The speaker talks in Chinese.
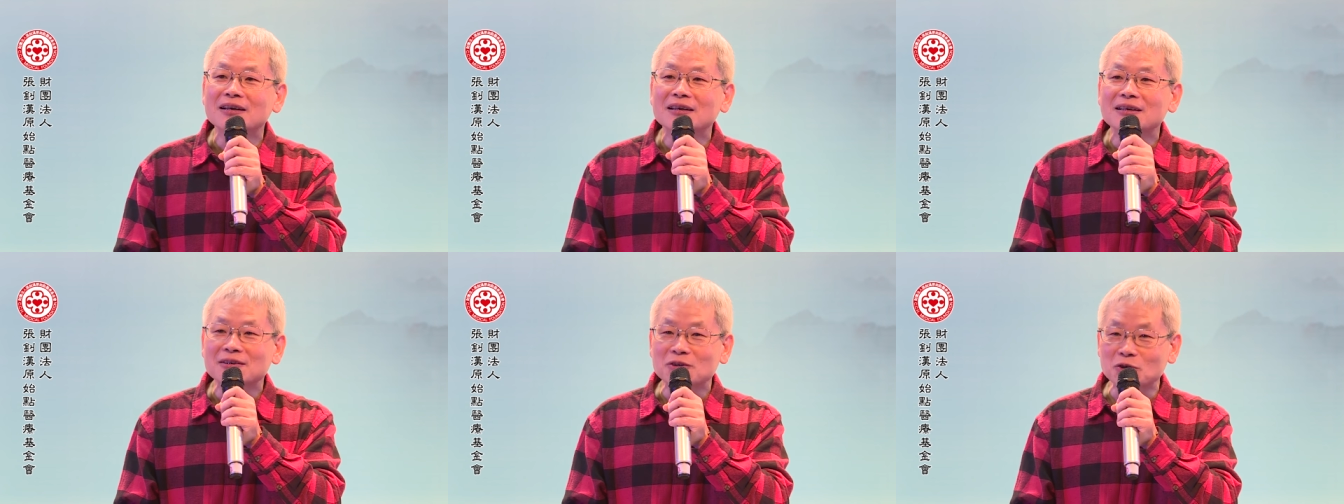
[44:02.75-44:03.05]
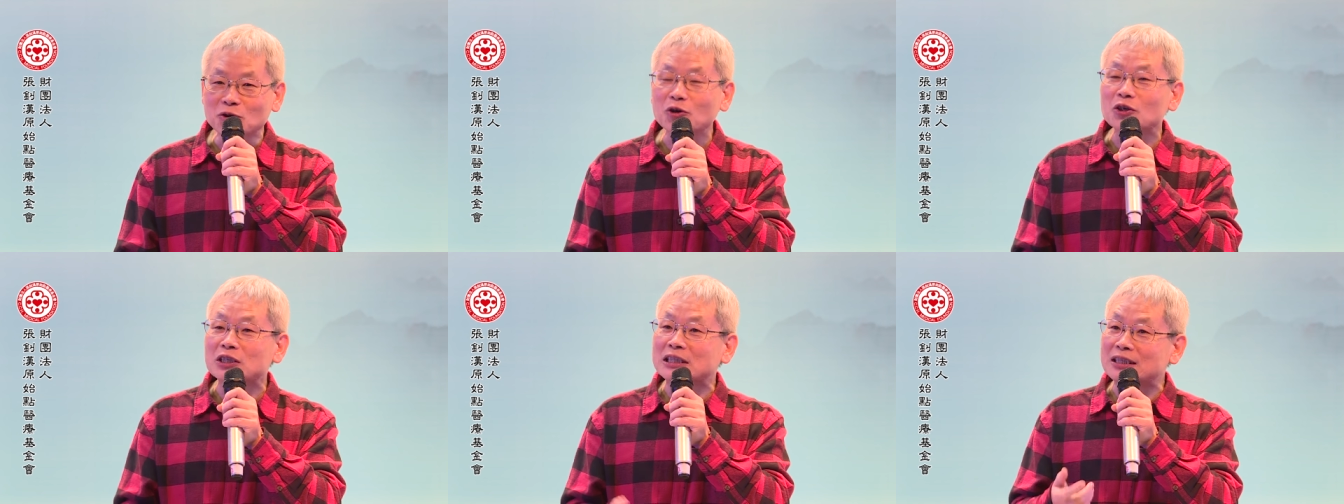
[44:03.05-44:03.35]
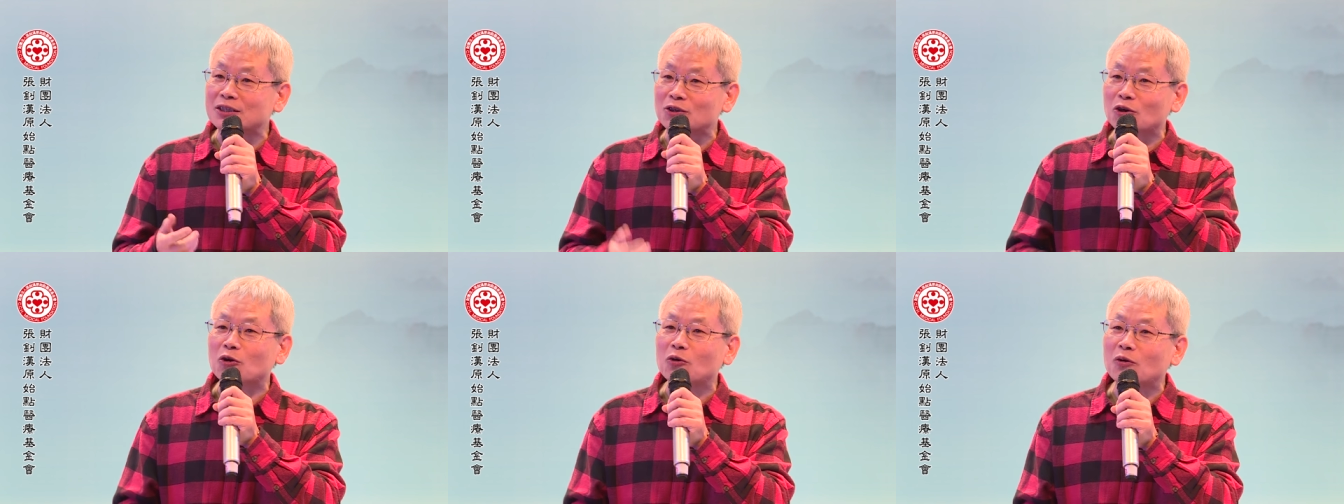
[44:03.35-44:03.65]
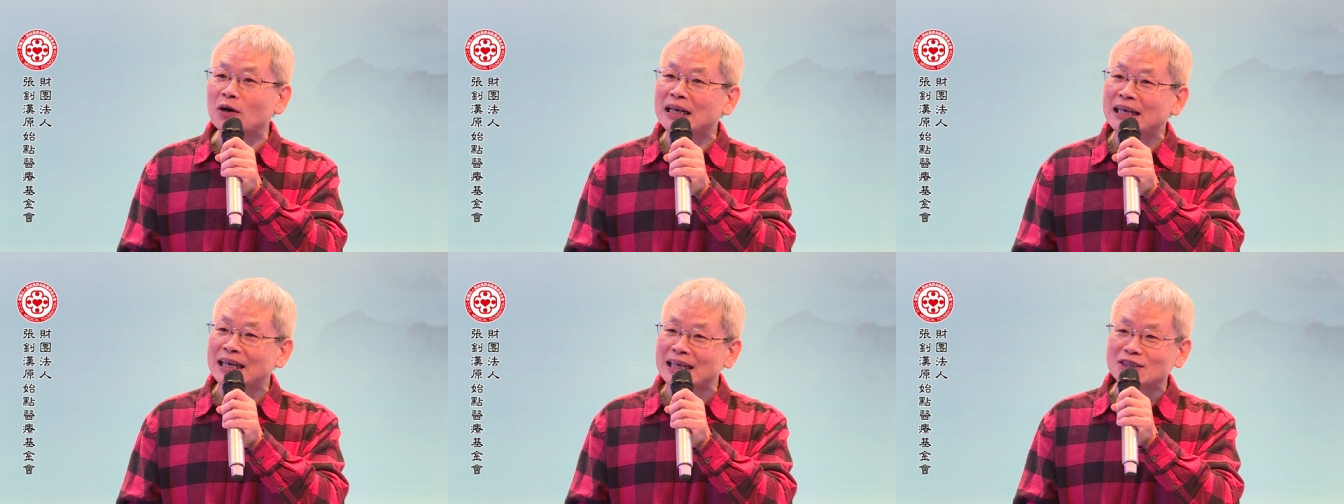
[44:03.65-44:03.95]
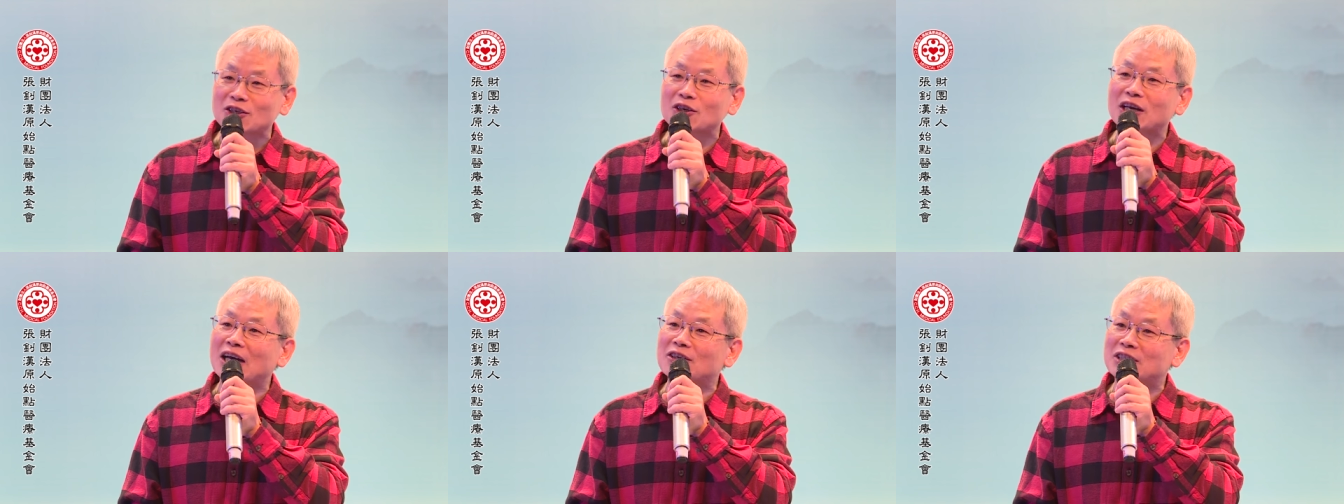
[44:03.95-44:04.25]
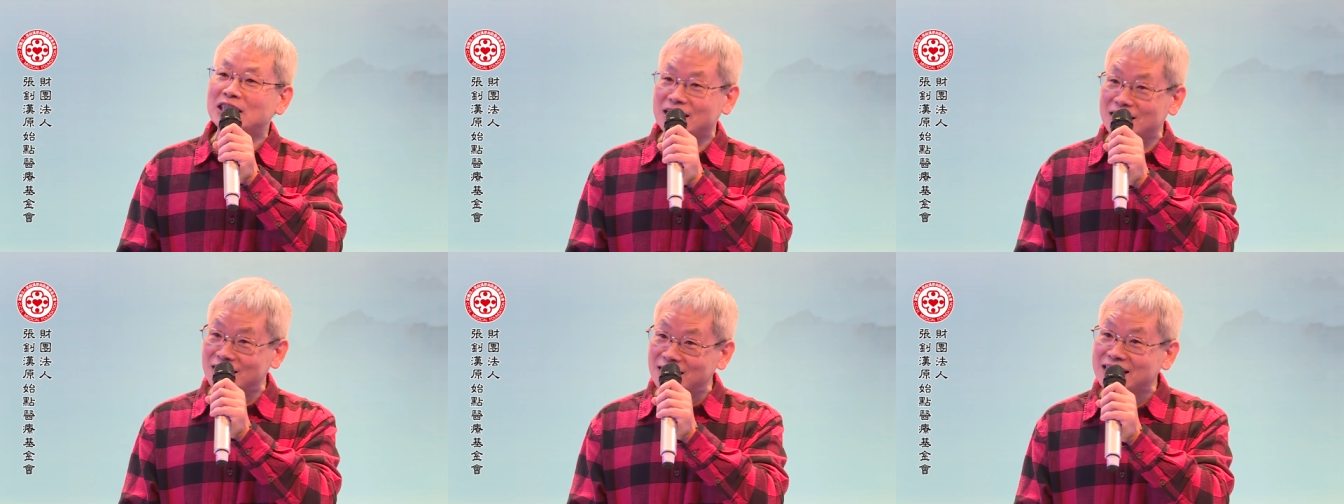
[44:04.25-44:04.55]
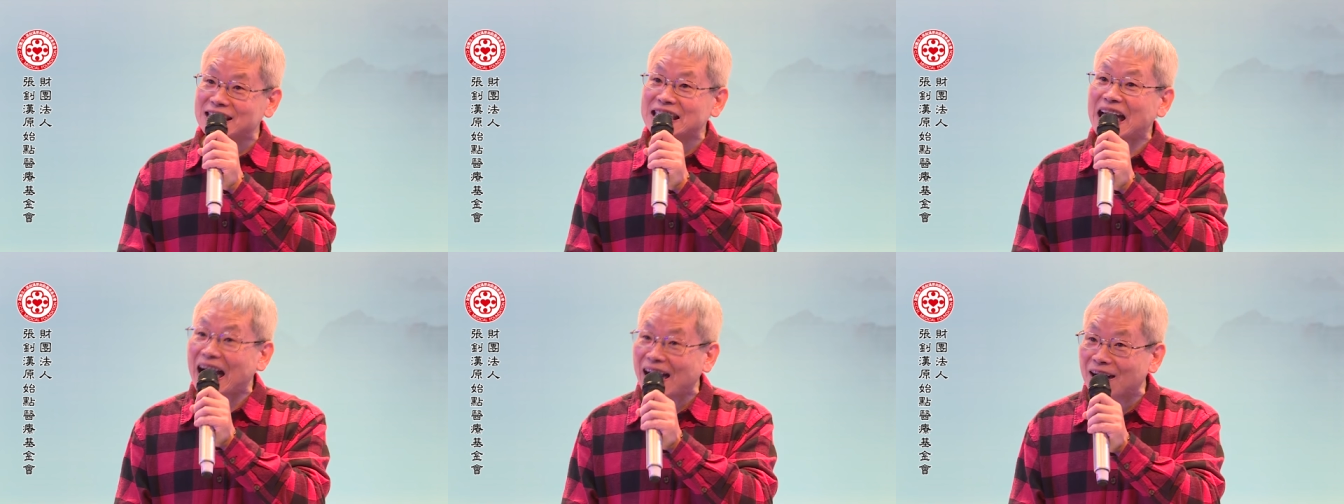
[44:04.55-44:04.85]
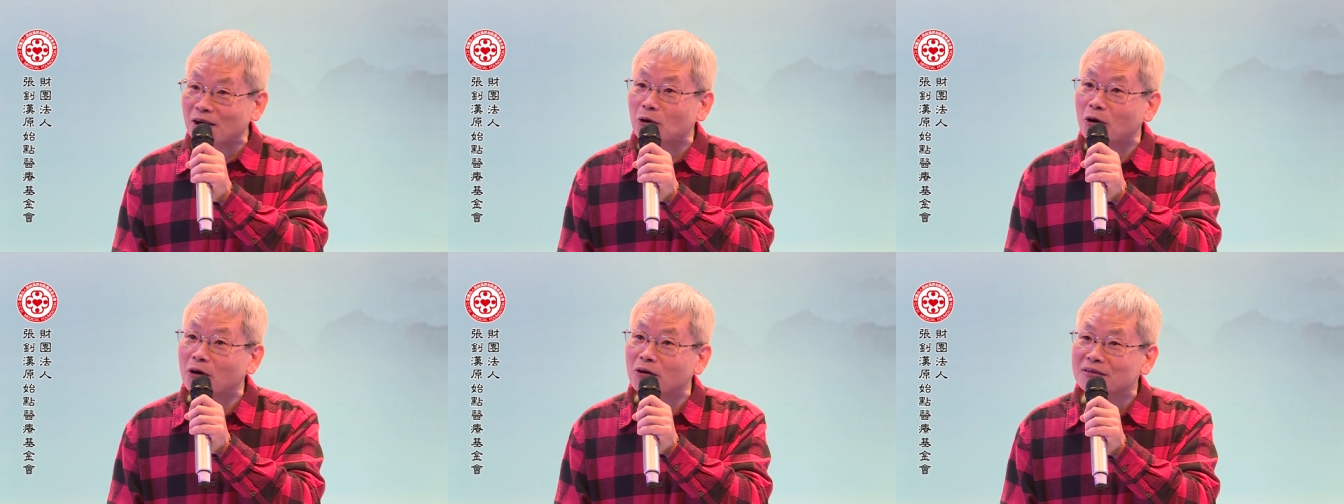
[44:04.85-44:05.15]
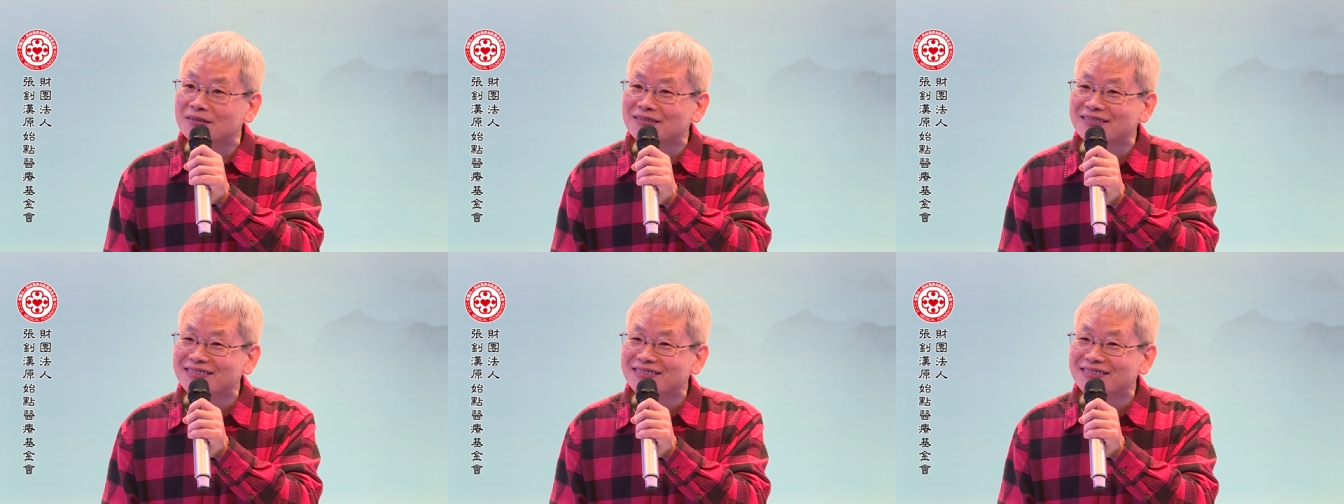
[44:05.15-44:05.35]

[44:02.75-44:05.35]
如果有关，那就要吃沙咯，